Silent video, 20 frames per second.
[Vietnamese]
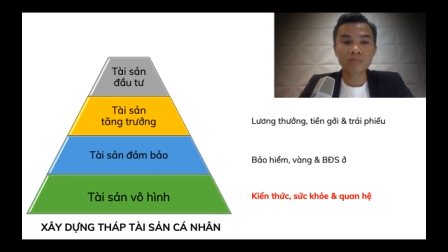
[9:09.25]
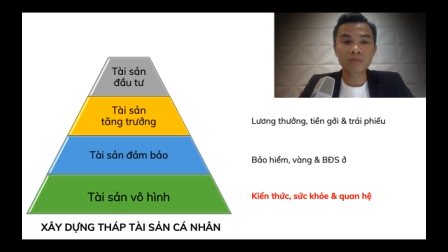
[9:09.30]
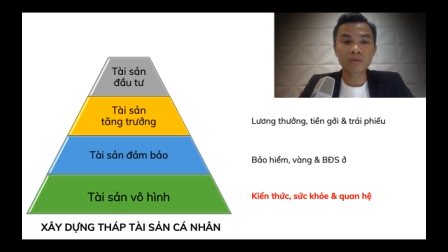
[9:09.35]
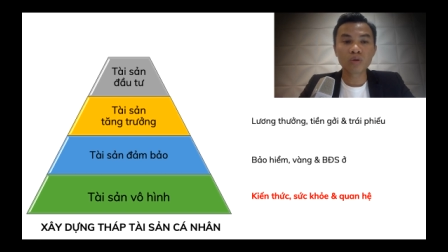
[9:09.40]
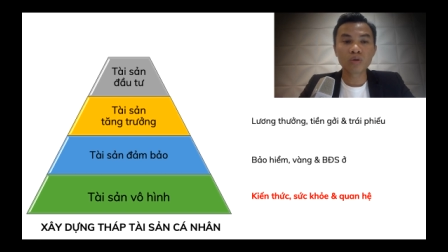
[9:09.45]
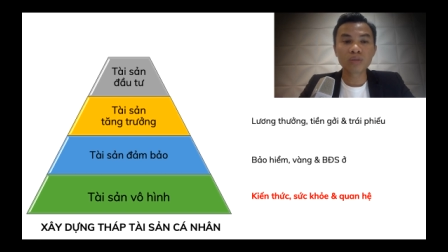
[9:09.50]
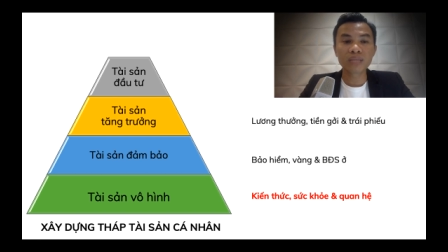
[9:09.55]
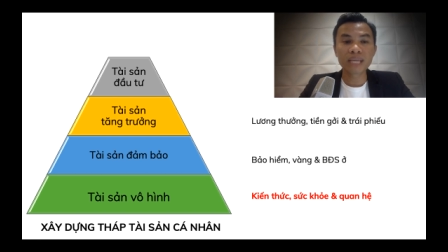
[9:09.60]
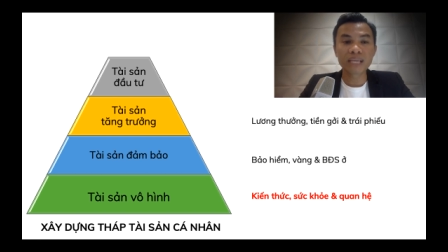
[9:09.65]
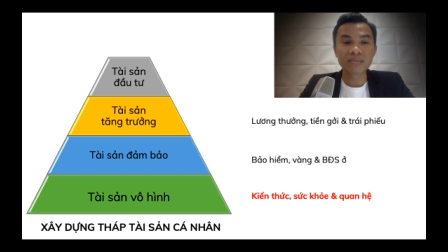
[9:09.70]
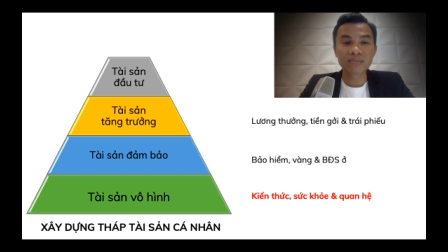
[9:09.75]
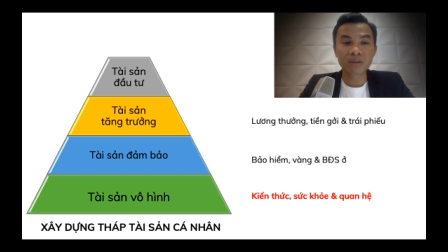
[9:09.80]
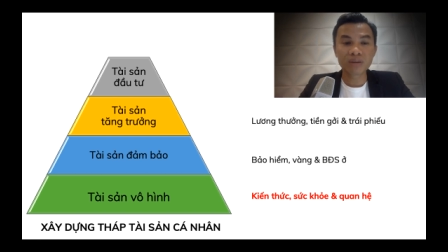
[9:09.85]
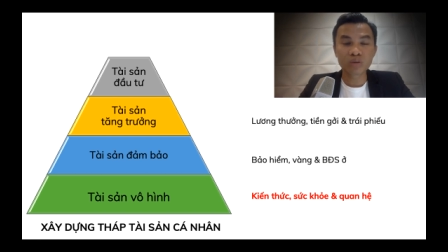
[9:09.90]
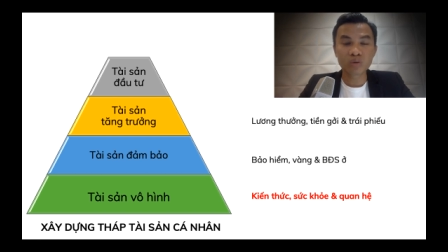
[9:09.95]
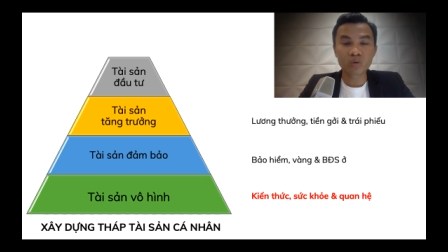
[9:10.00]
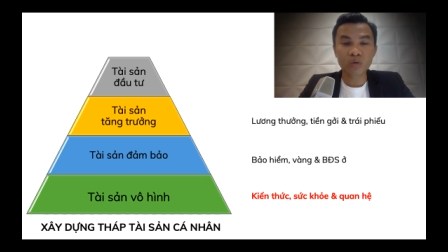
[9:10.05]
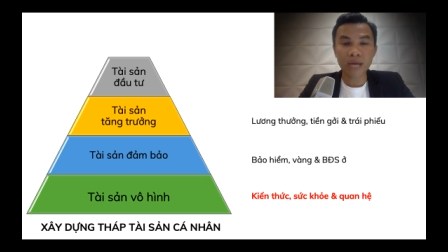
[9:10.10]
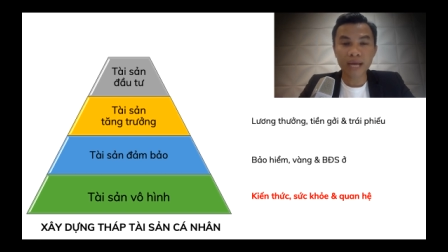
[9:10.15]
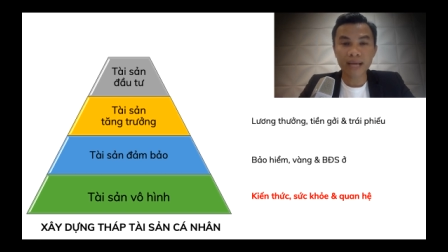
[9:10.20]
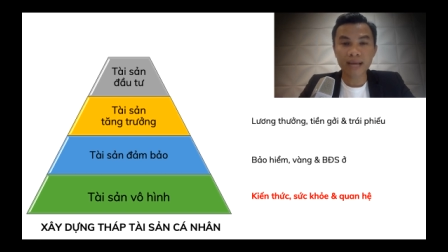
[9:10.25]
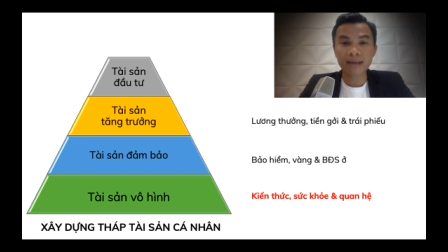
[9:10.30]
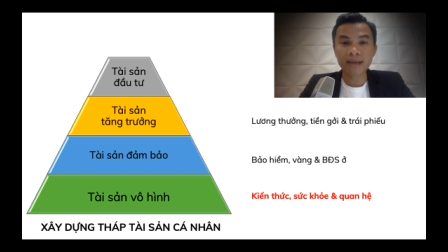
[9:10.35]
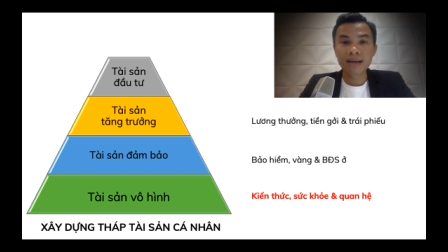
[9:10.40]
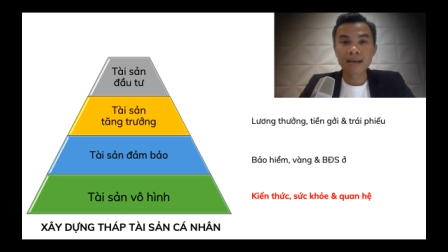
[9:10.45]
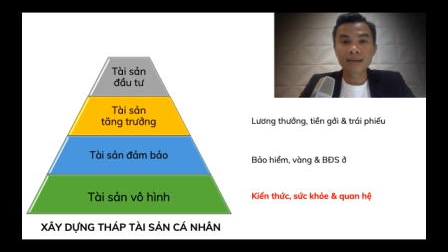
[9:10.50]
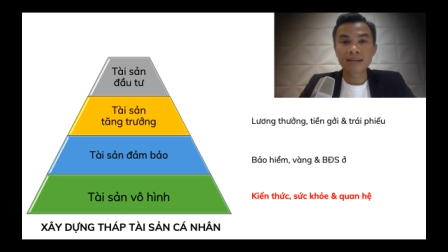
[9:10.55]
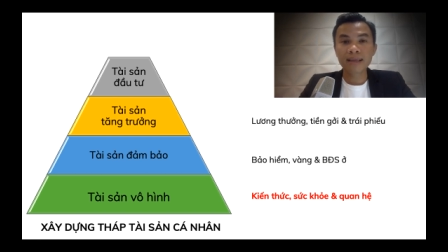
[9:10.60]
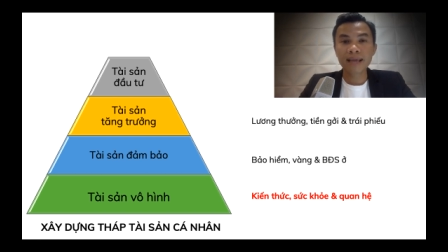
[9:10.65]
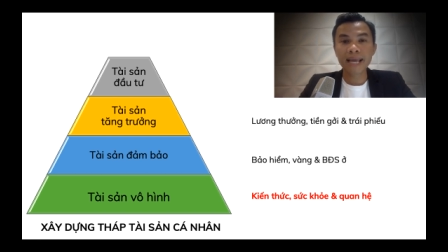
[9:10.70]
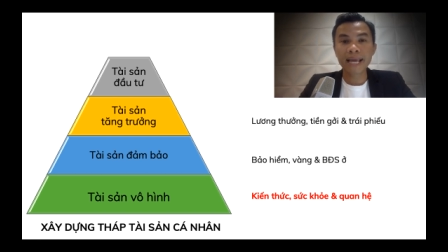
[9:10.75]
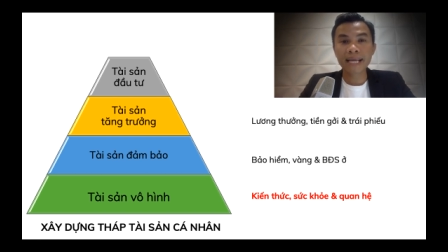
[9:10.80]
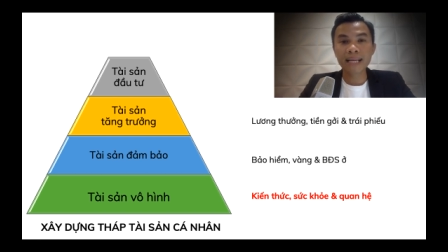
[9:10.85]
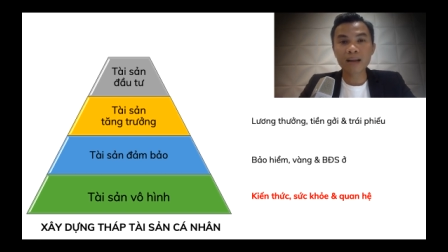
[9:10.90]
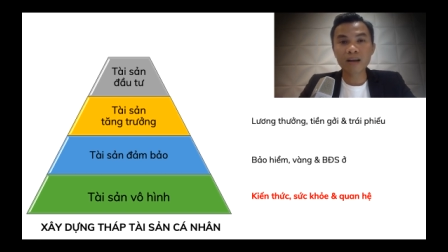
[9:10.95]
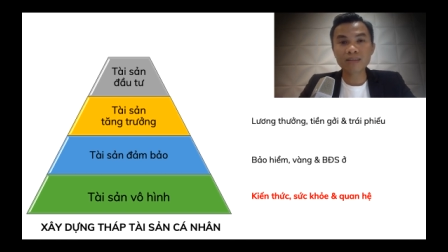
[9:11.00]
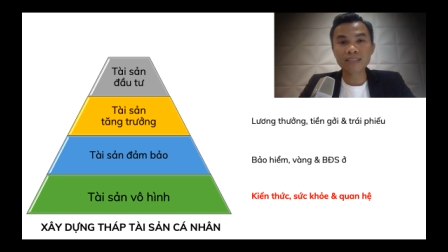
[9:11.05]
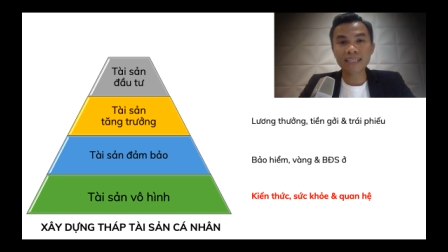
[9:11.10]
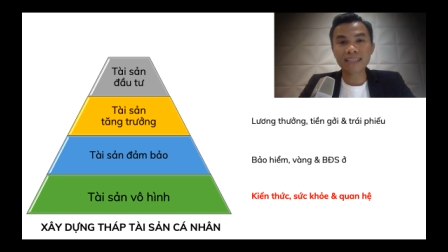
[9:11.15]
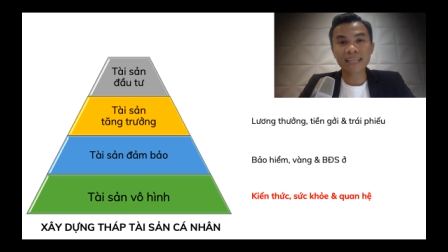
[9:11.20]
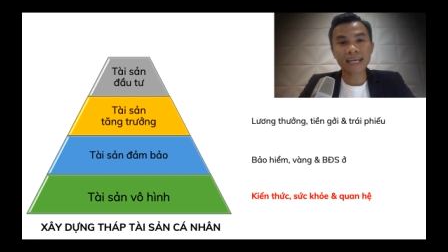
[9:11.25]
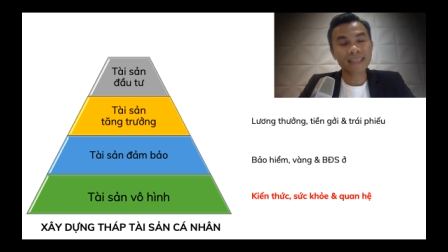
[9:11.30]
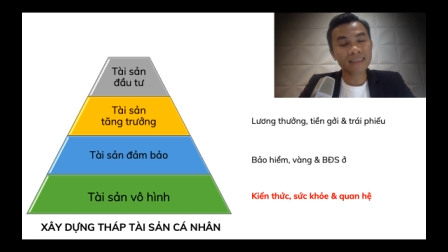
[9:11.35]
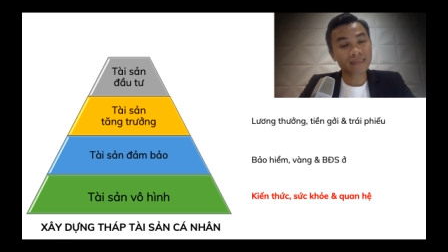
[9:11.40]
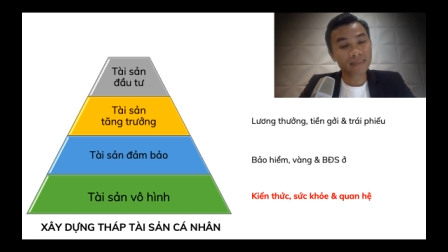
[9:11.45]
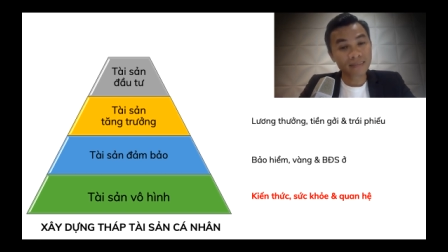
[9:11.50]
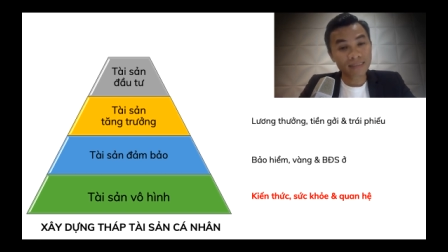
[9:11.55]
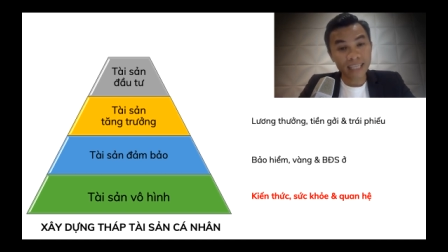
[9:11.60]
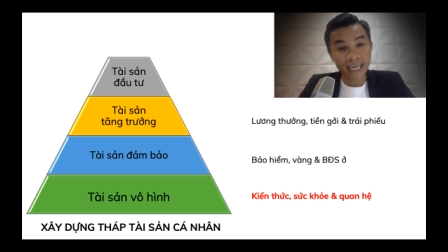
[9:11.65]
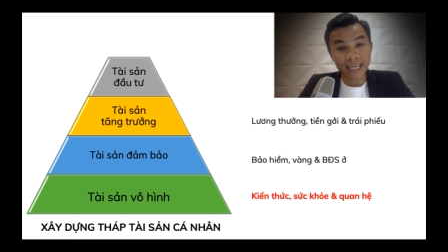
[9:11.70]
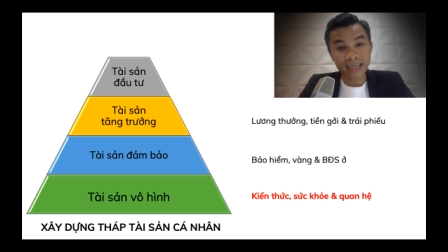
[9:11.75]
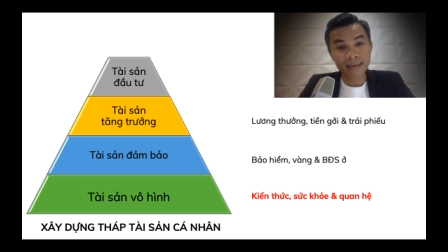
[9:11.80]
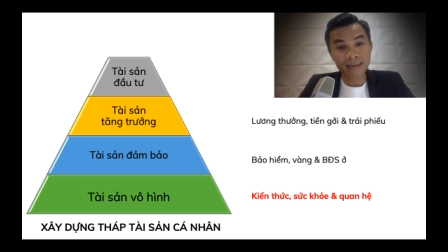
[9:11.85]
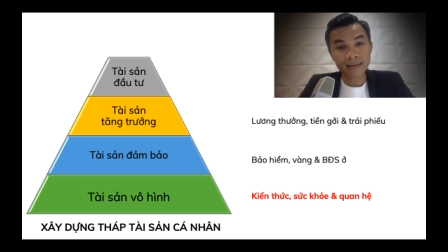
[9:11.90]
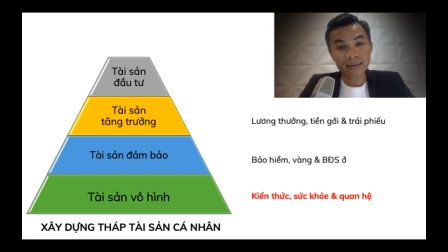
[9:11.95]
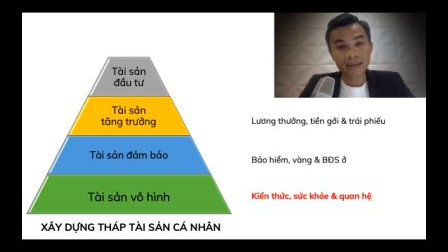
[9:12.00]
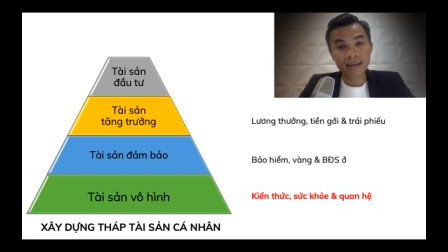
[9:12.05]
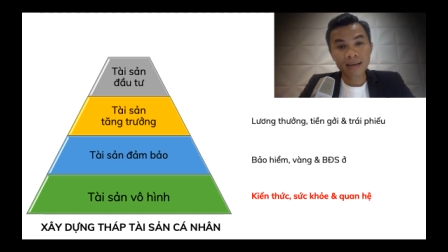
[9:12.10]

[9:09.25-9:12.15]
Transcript: đổ tiền vào chỗ này thì nó sẽ tăng trưởng nhanh